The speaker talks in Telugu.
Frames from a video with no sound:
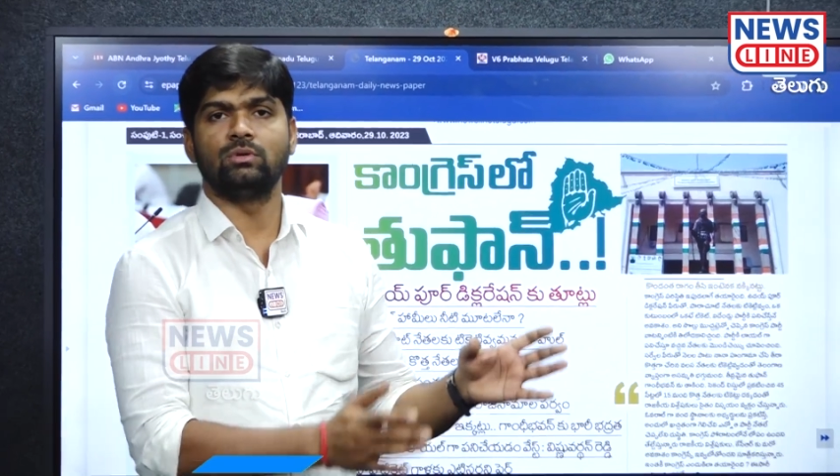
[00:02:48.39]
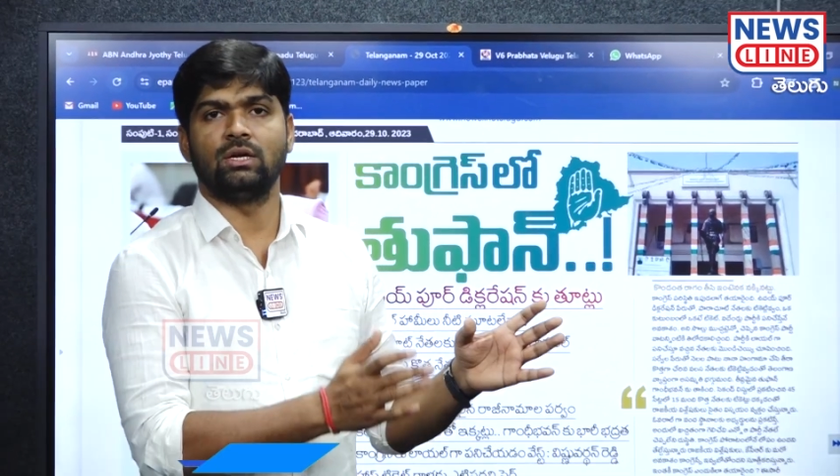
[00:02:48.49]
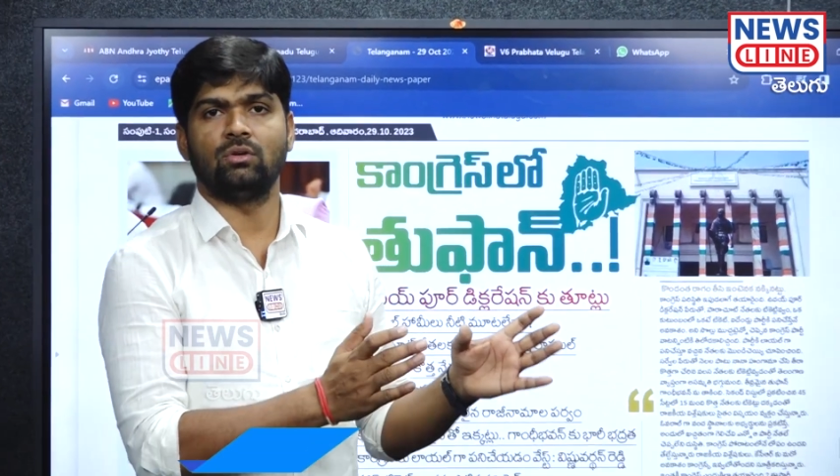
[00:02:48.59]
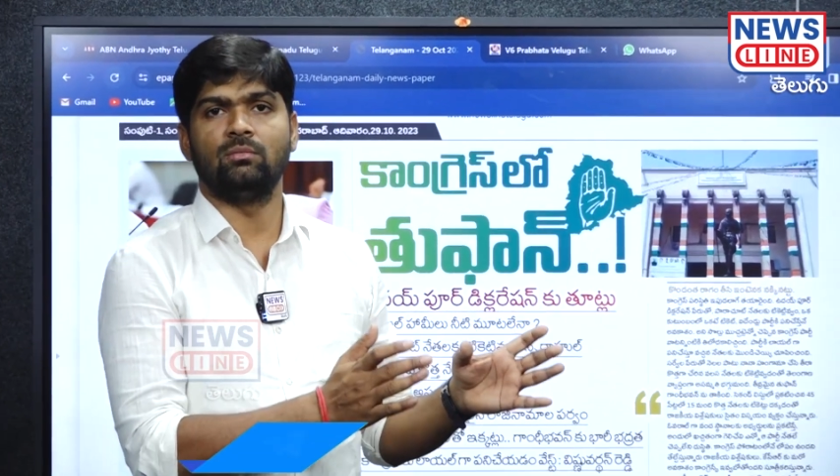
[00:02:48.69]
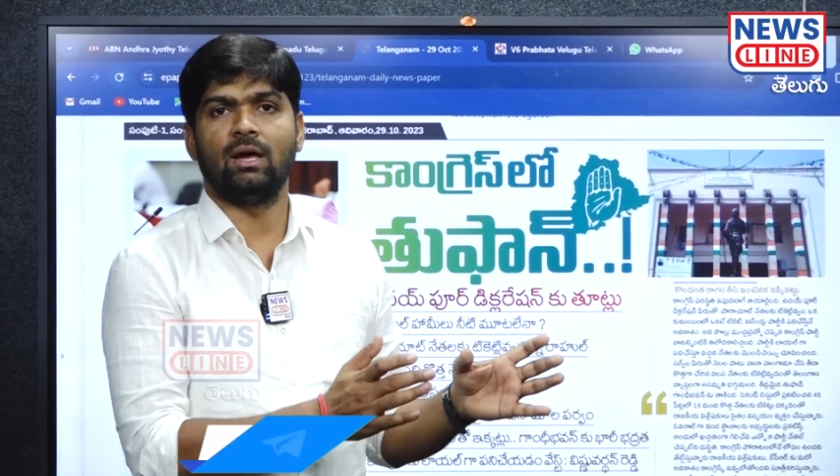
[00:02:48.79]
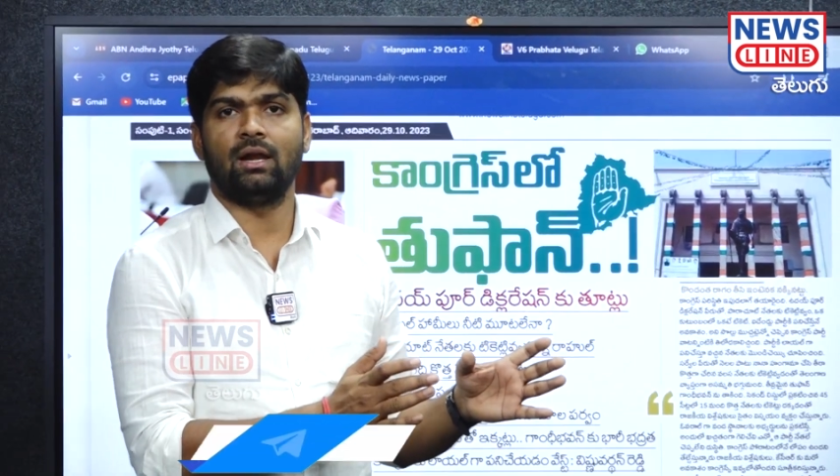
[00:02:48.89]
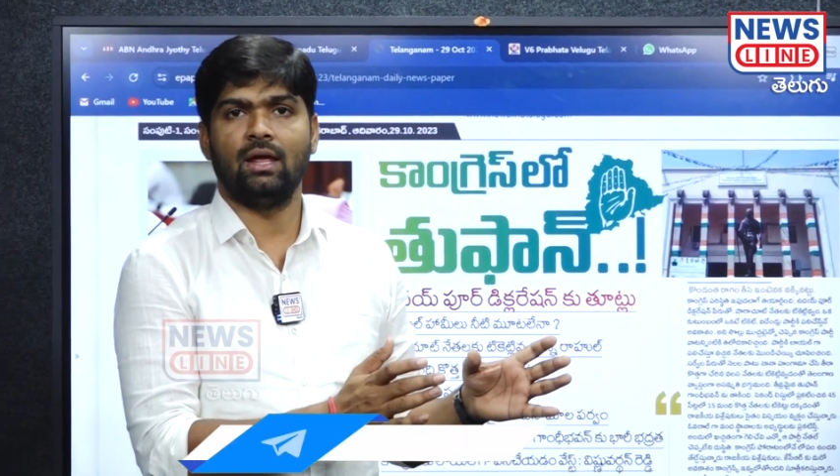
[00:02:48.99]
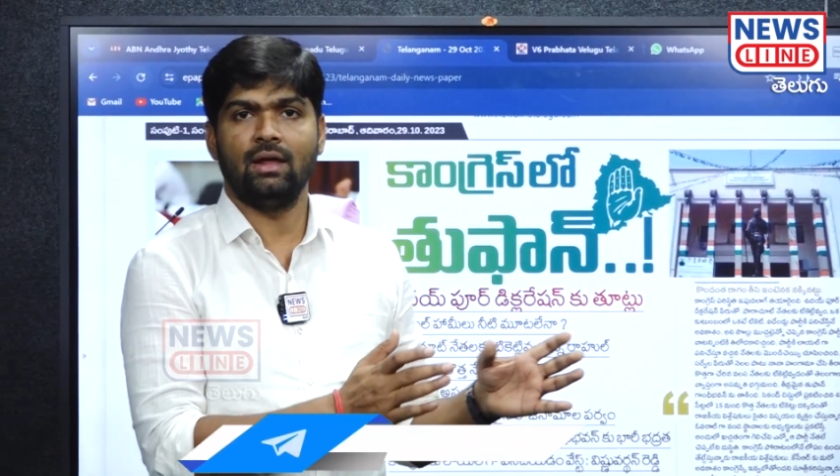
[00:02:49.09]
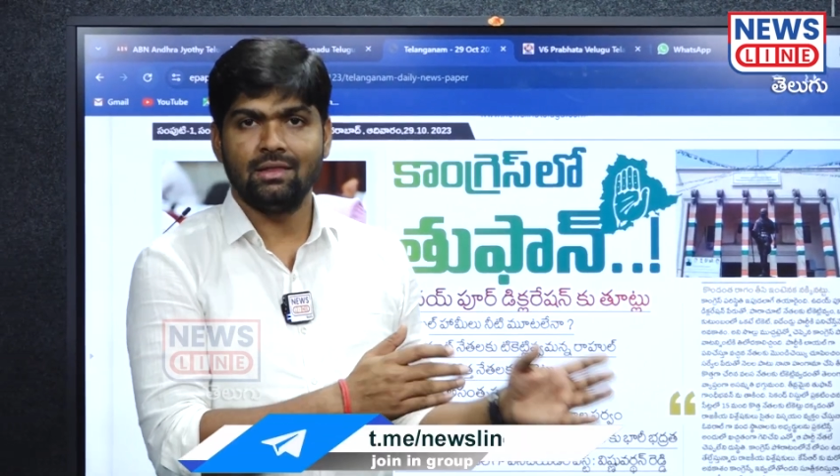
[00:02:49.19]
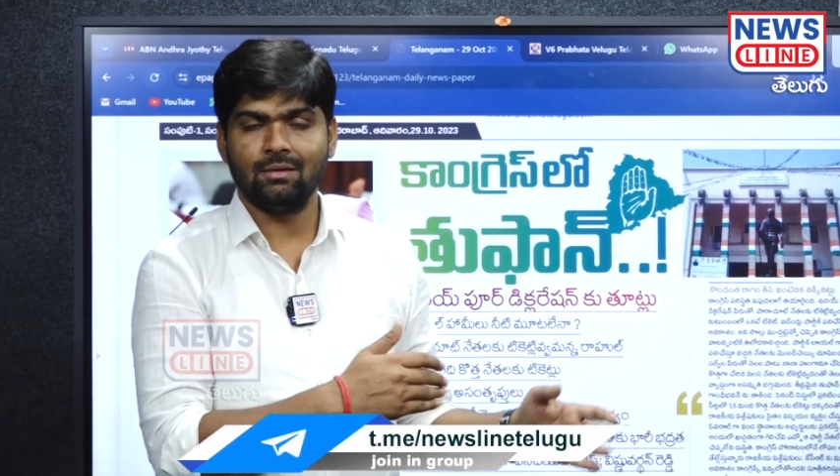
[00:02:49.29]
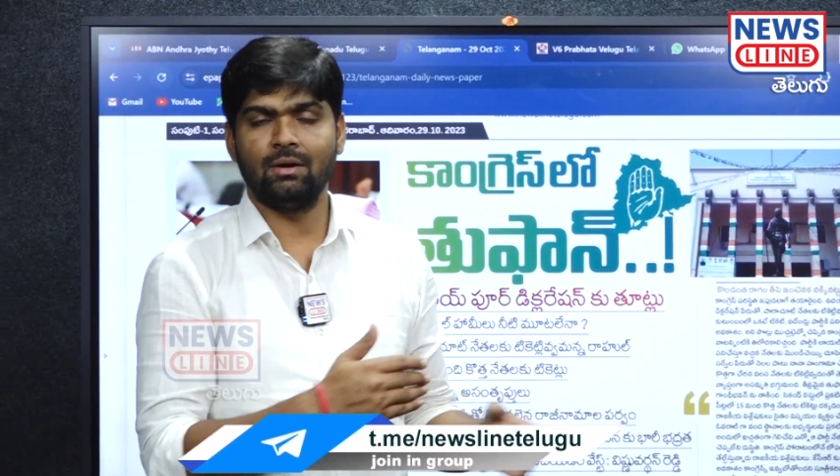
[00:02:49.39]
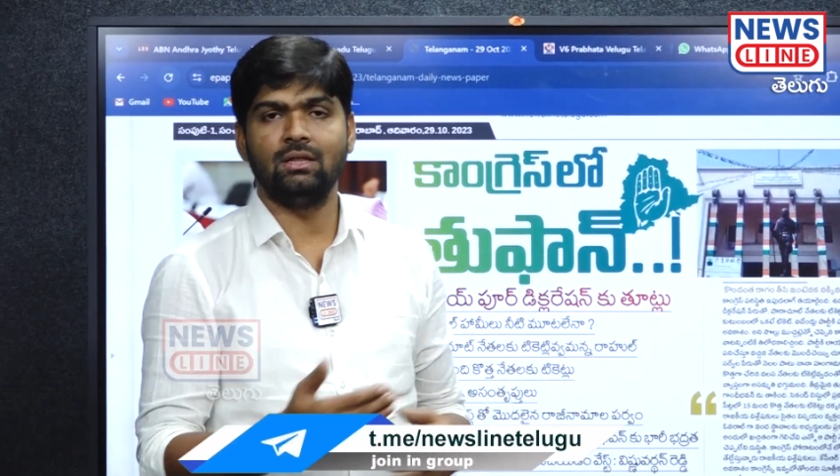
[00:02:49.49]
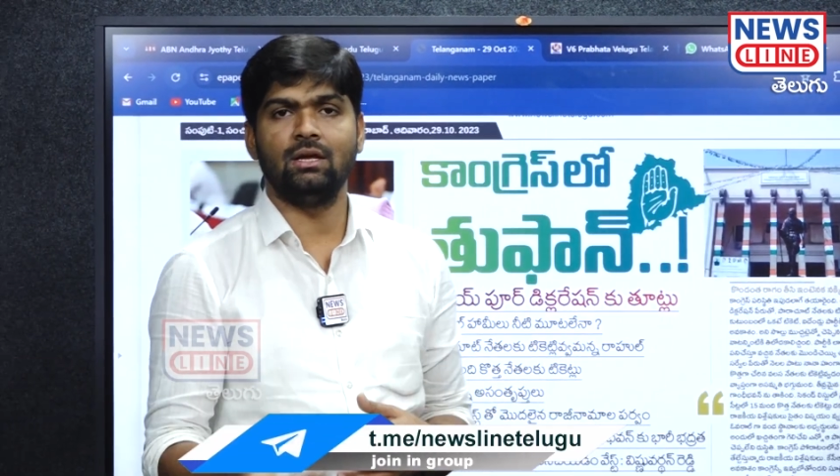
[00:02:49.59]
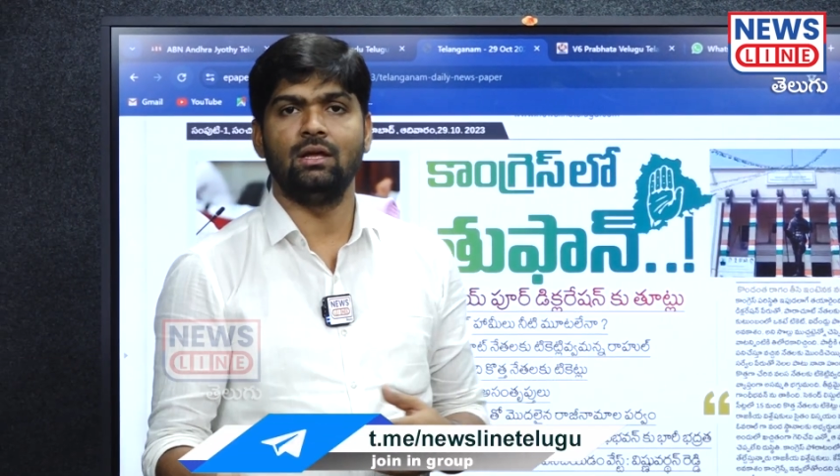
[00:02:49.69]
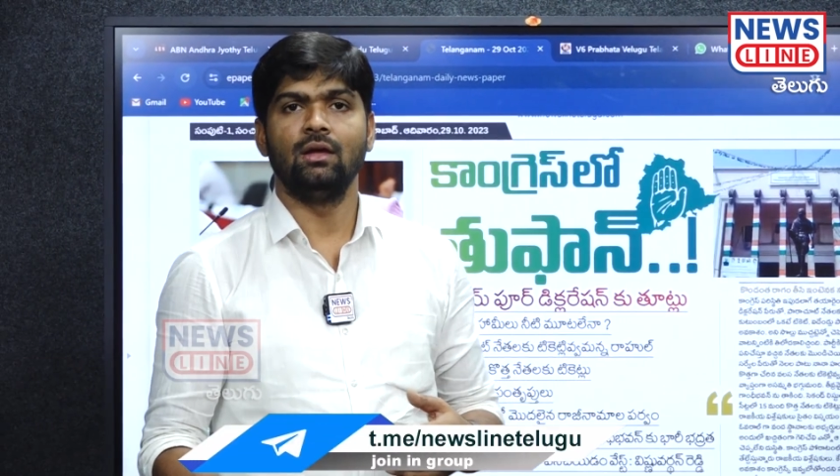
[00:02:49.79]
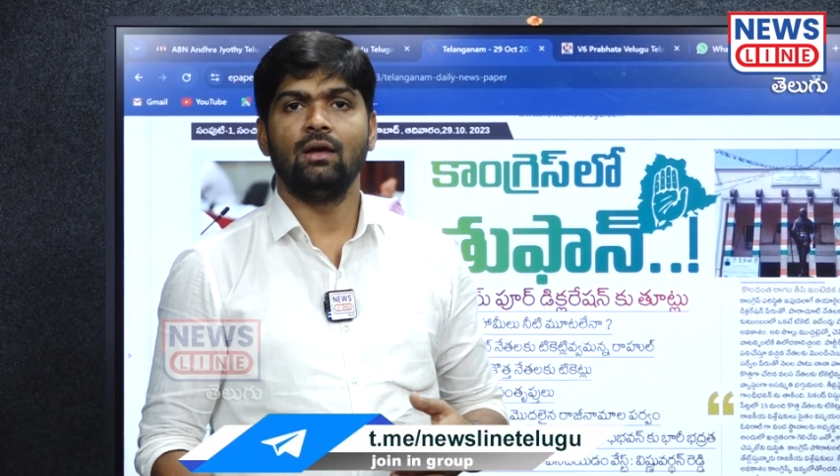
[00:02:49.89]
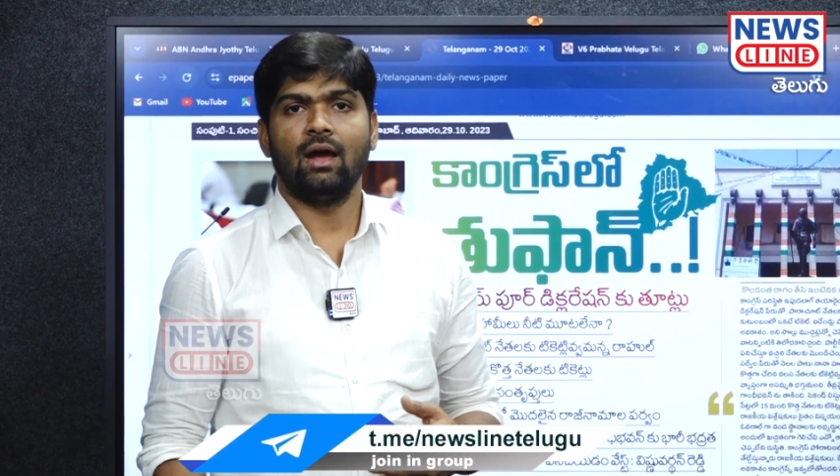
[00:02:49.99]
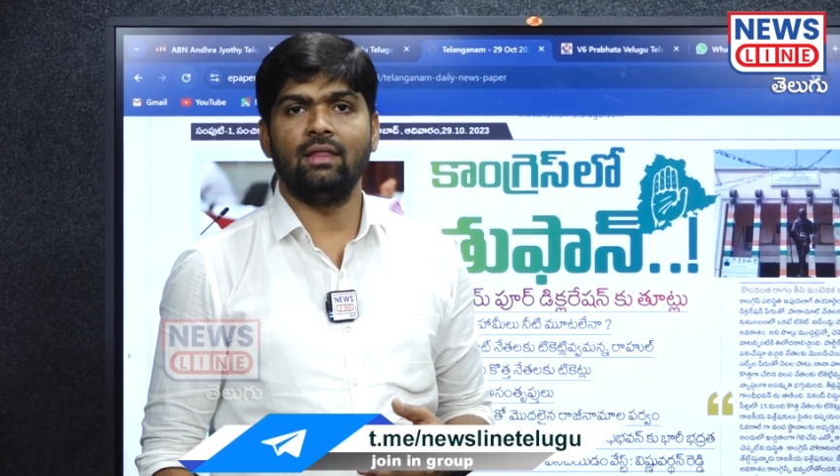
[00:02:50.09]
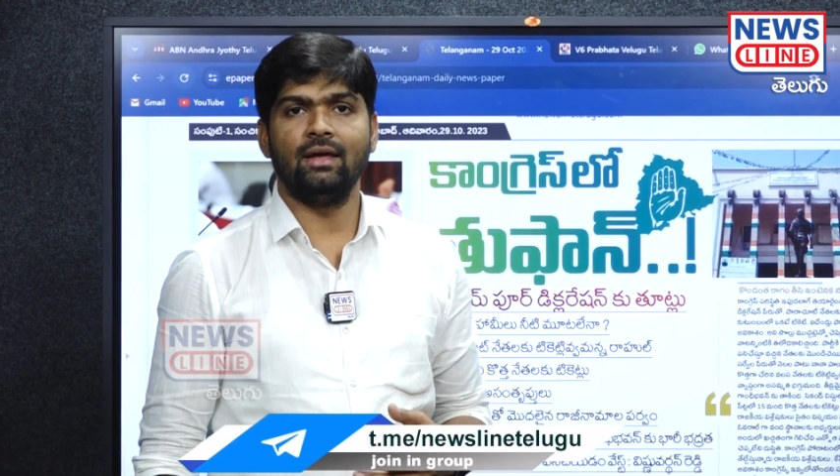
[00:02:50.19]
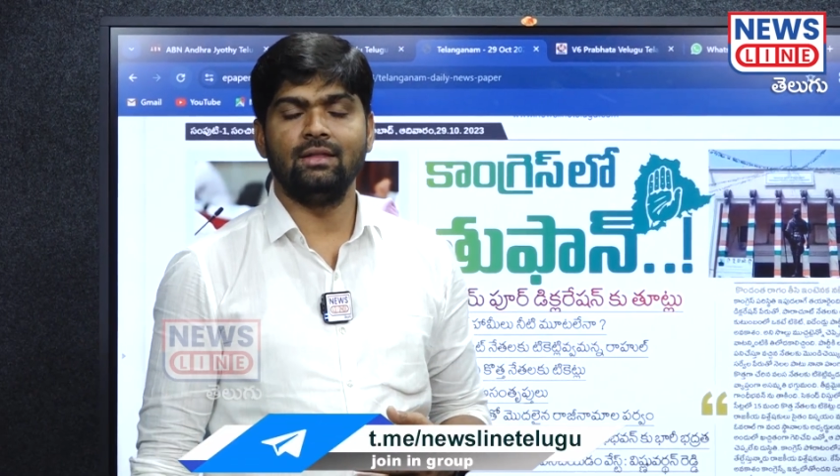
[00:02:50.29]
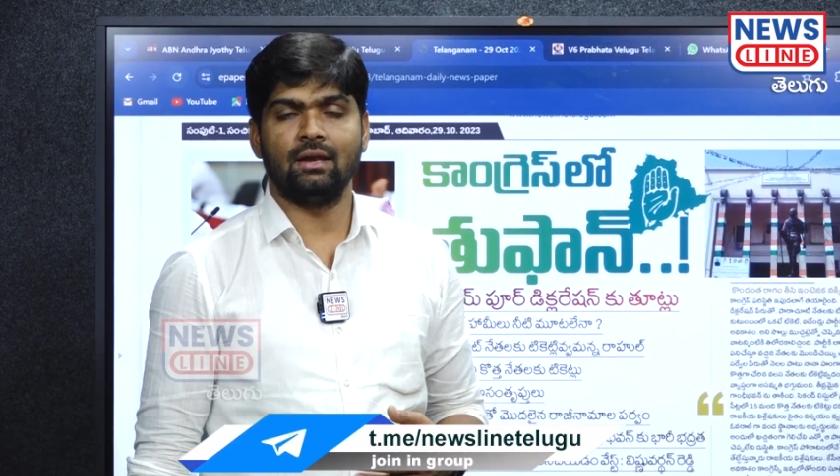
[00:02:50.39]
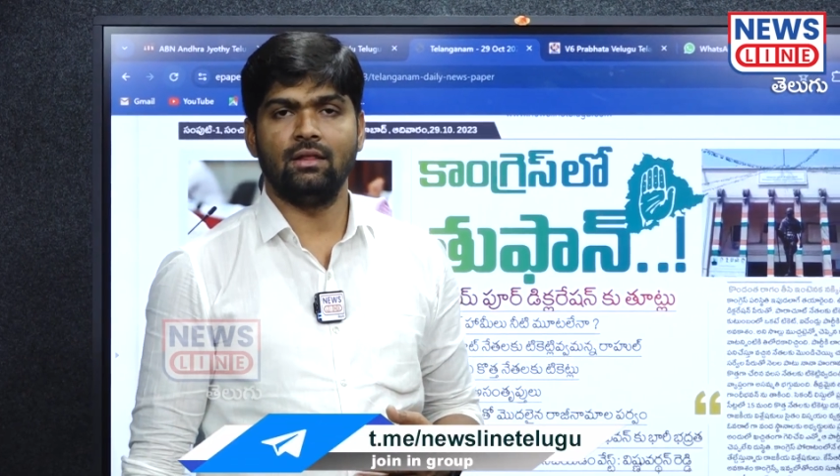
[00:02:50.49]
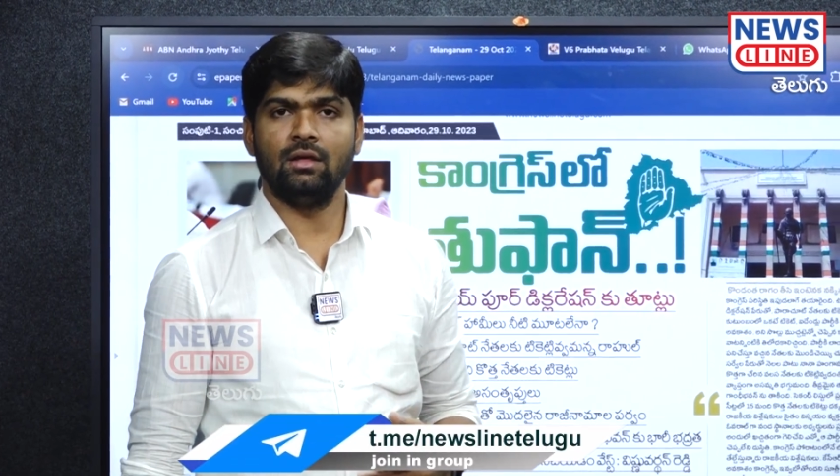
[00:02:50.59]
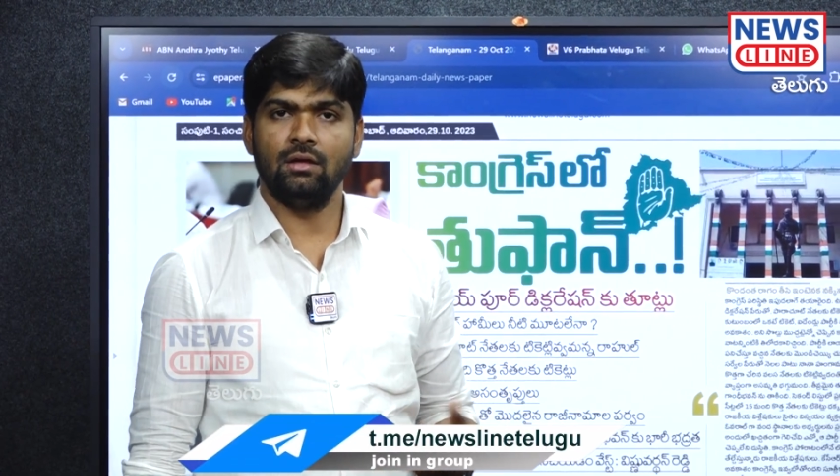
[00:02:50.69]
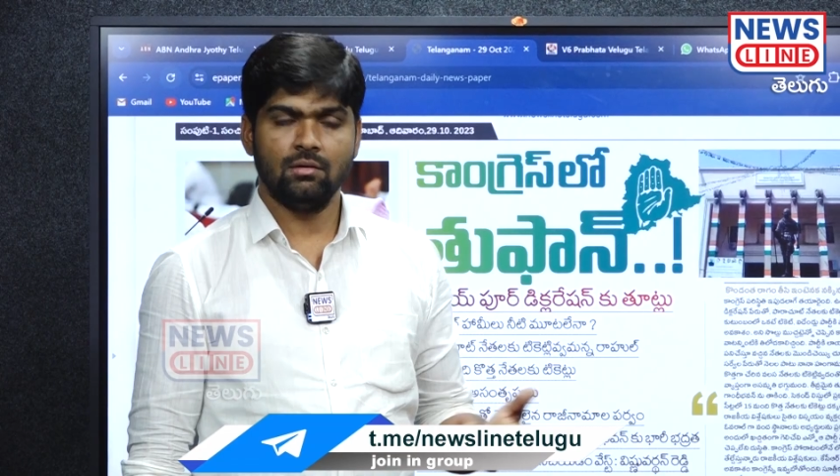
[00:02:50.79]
చేతులు మారినాయా ఎంతమంది అదైందనేది